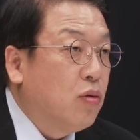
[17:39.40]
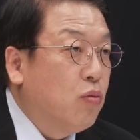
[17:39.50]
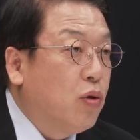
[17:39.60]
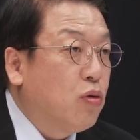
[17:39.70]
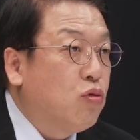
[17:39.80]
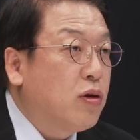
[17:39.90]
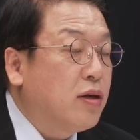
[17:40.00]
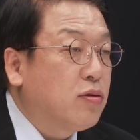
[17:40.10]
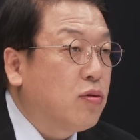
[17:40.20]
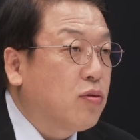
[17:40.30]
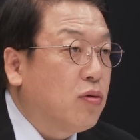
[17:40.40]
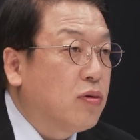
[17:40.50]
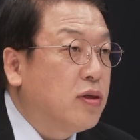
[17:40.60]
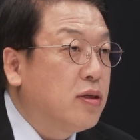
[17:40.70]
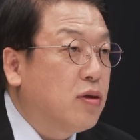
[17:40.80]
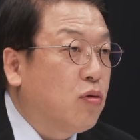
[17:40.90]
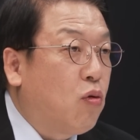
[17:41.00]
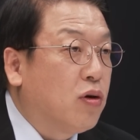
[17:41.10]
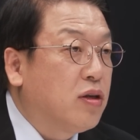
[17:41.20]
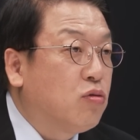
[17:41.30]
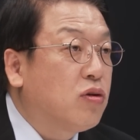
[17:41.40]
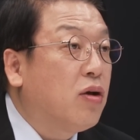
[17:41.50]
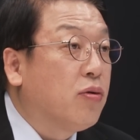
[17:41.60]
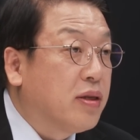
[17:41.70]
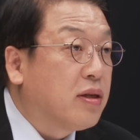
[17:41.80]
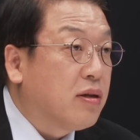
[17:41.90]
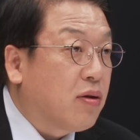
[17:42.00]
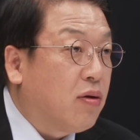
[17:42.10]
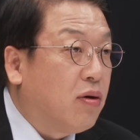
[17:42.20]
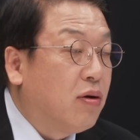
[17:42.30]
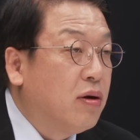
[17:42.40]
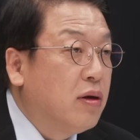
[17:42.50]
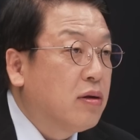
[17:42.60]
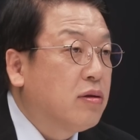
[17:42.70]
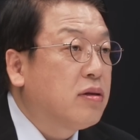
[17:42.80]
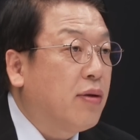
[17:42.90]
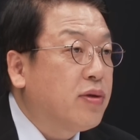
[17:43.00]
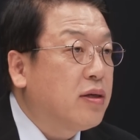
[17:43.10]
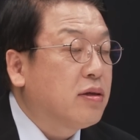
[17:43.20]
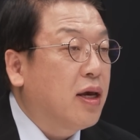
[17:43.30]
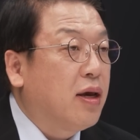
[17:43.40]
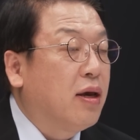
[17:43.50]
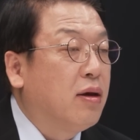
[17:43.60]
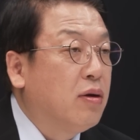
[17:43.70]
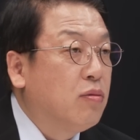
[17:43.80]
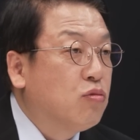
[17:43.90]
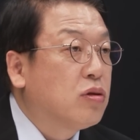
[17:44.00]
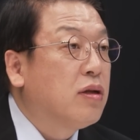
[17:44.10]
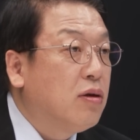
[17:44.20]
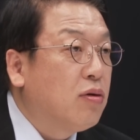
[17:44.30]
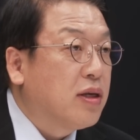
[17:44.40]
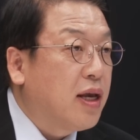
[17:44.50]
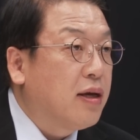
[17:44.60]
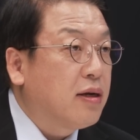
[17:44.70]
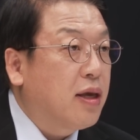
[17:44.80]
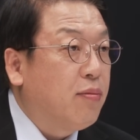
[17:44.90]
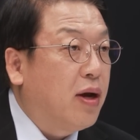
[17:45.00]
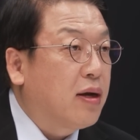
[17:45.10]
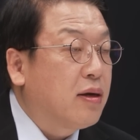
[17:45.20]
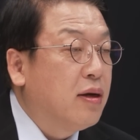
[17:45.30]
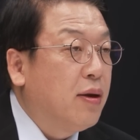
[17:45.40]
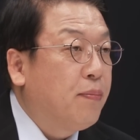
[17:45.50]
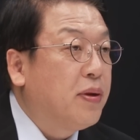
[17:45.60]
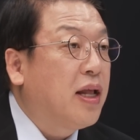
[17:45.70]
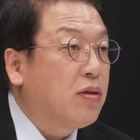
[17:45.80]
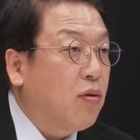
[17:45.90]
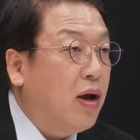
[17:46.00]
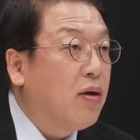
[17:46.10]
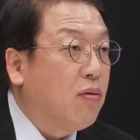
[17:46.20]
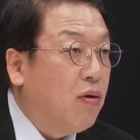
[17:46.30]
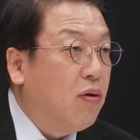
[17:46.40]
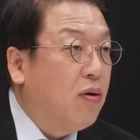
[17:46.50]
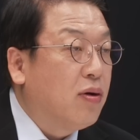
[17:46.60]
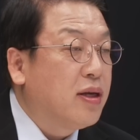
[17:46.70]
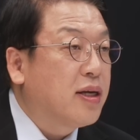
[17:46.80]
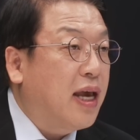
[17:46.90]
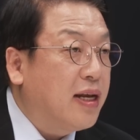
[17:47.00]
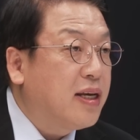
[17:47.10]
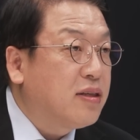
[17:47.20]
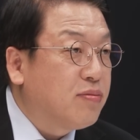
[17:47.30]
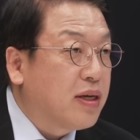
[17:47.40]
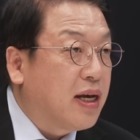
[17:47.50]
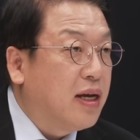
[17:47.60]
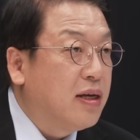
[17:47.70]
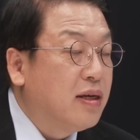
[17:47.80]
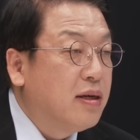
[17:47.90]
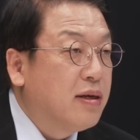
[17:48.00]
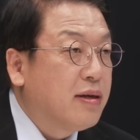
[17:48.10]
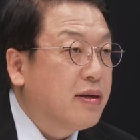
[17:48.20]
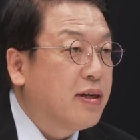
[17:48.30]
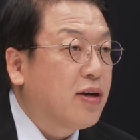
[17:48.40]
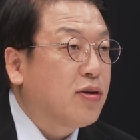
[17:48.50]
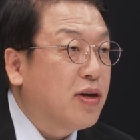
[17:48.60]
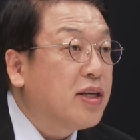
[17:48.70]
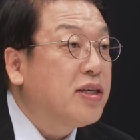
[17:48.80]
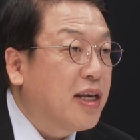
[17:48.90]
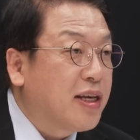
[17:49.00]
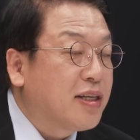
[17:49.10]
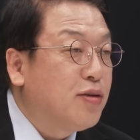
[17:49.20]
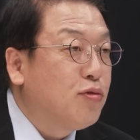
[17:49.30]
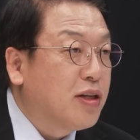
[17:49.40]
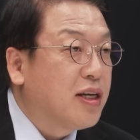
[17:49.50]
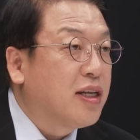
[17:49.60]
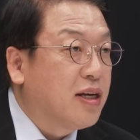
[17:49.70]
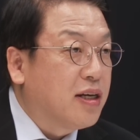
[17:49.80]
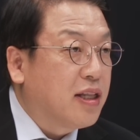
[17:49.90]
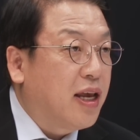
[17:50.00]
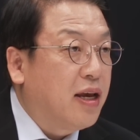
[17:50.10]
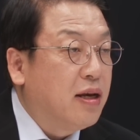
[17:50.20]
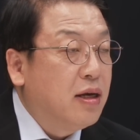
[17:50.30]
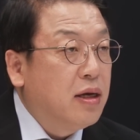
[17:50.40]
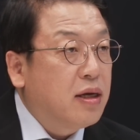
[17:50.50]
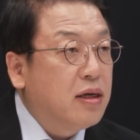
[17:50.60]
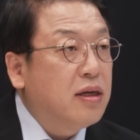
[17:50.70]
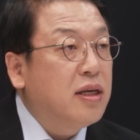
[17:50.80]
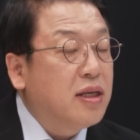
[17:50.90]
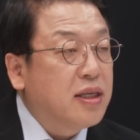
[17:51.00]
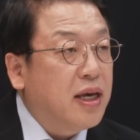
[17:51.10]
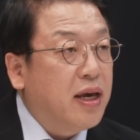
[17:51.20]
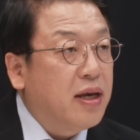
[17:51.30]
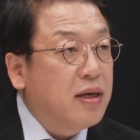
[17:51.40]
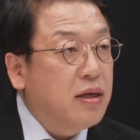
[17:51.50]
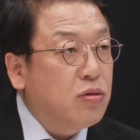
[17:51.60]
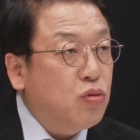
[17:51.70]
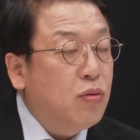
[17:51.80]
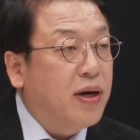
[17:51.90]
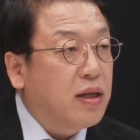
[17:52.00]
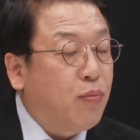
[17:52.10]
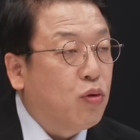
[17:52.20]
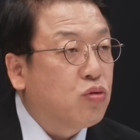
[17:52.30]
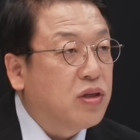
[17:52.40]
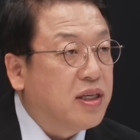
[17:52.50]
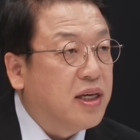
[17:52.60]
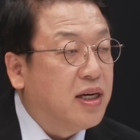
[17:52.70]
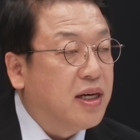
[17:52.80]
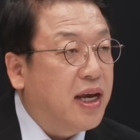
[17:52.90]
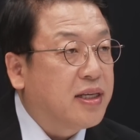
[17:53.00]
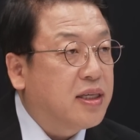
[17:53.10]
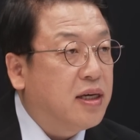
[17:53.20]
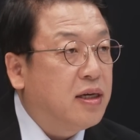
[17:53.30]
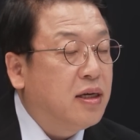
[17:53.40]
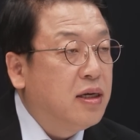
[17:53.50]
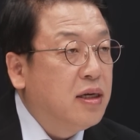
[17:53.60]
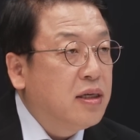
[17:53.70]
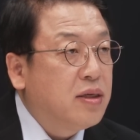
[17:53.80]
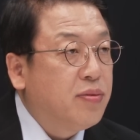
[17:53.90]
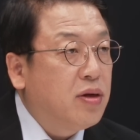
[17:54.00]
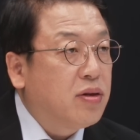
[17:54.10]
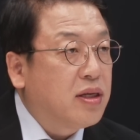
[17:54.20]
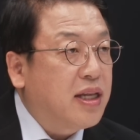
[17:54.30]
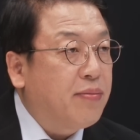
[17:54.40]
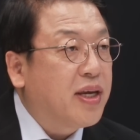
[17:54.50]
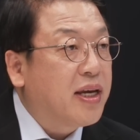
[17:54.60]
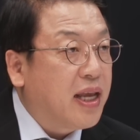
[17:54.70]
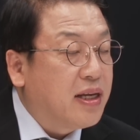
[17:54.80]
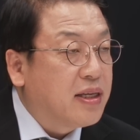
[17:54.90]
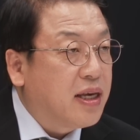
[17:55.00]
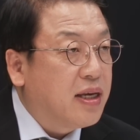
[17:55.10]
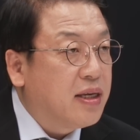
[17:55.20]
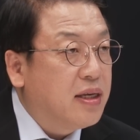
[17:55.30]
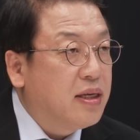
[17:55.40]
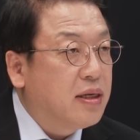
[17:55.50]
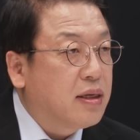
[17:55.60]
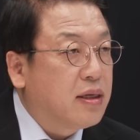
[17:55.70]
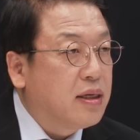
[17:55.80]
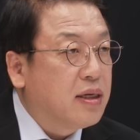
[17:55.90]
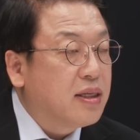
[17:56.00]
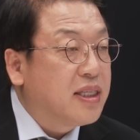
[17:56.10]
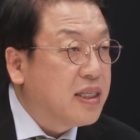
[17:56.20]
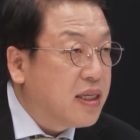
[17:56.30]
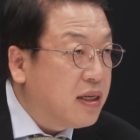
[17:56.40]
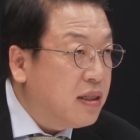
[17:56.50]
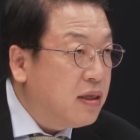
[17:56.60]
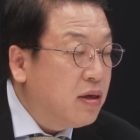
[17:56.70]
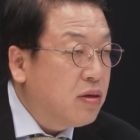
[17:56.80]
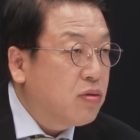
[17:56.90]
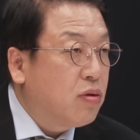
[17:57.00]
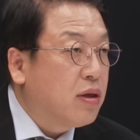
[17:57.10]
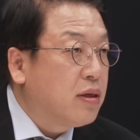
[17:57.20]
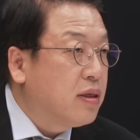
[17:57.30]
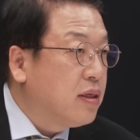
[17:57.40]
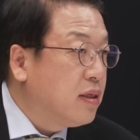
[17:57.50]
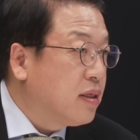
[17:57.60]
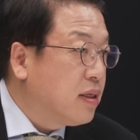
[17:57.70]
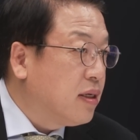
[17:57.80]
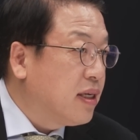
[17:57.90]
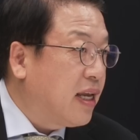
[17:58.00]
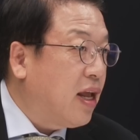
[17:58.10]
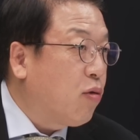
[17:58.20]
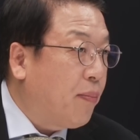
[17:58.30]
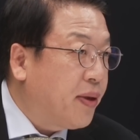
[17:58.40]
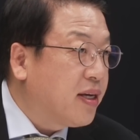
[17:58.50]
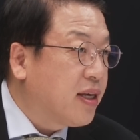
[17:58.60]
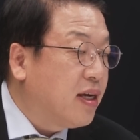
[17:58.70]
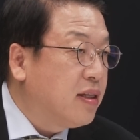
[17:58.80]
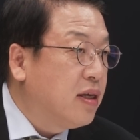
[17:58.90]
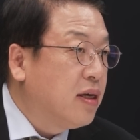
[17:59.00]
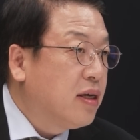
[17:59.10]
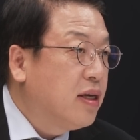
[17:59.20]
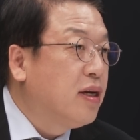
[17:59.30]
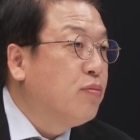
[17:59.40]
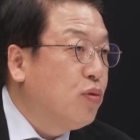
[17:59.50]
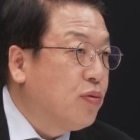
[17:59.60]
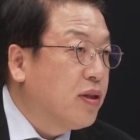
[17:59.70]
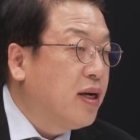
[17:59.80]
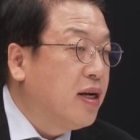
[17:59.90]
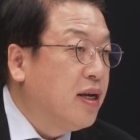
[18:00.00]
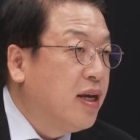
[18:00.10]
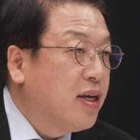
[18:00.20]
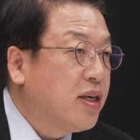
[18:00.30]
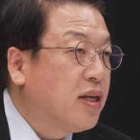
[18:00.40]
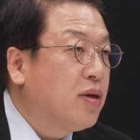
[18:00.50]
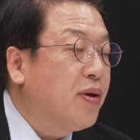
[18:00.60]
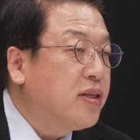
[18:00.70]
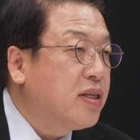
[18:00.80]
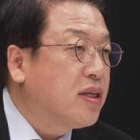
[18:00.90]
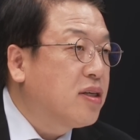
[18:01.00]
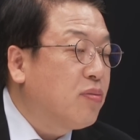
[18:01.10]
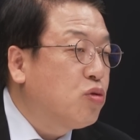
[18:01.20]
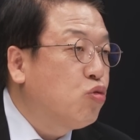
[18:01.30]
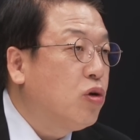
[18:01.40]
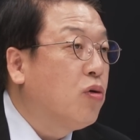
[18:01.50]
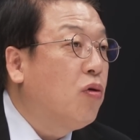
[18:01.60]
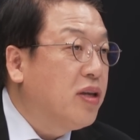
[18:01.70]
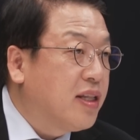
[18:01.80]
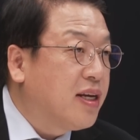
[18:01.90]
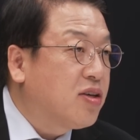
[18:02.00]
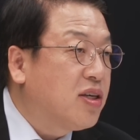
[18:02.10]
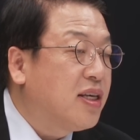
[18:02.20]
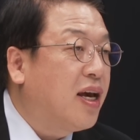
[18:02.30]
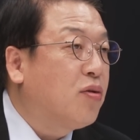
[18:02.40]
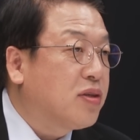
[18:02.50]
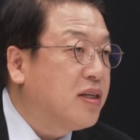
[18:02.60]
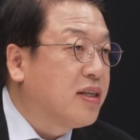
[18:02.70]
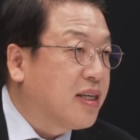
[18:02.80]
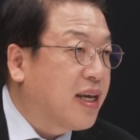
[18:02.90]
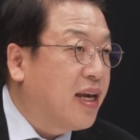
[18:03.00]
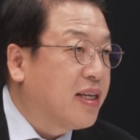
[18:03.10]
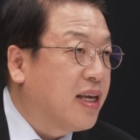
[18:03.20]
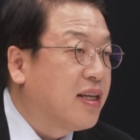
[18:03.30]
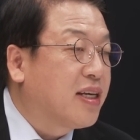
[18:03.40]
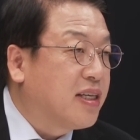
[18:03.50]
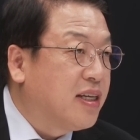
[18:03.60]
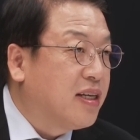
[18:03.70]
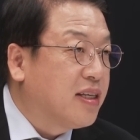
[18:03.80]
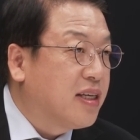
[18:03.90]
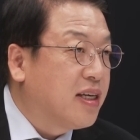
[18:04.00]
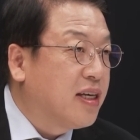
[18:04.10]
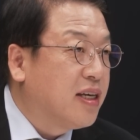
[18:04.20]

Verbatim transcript: 왜냐면 국회에서도 또 실제로 공인 국회의원들도 네. 더 탐사 측에 무슨 언론이냐 이렇게 막 네네. 비난도 하고 네. 이렇게 하지 않습니까? 네. 그래, 그래서 이제 제가 질문을 드리는 건데 그, 그런 그, 이제 어, 예. 소위 말하는 보수 진영에서 시민언론 더 탐사에 대한 이제 그 시선 음, 음. 또는 저 예단과 편견 네. 이런 부분을 현업에서 직접 뛰고 있는 기자로서 어떻게 이제 느끼시는지